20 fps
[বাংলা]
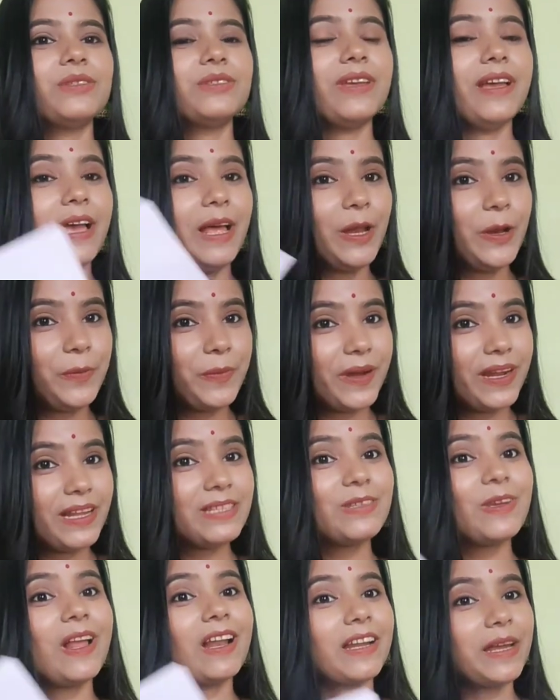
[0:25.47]
হ্যালো
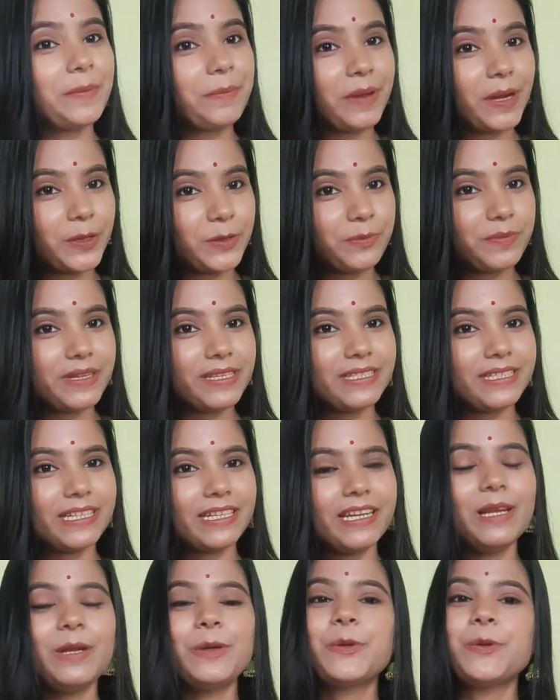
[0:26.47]
ফ্রেন্ডস ওয়েলকাম ব্যাক টু মাই
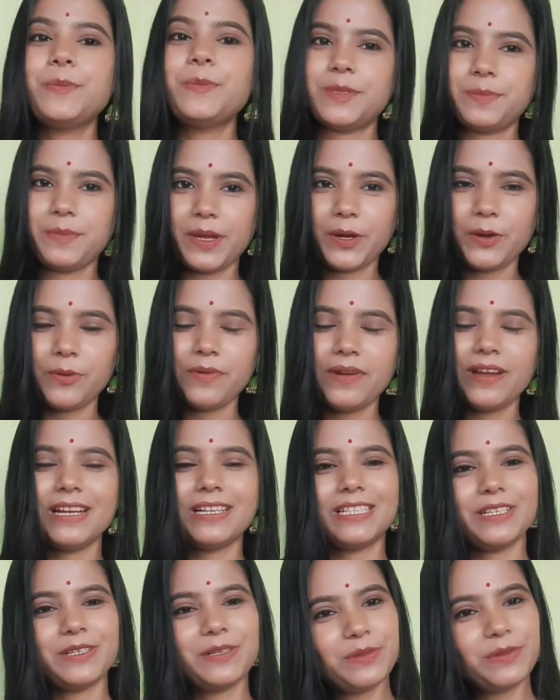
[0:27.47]
চ্যানেল রূপস মেকওভার
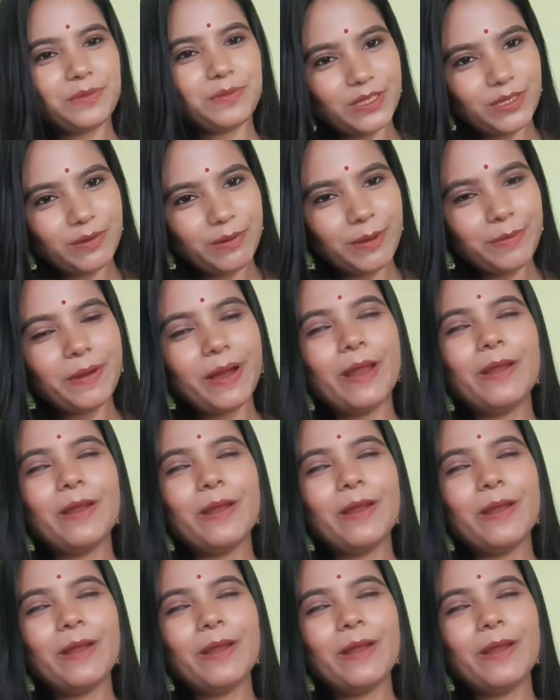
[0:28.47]
আশা করি তোমরা সবাই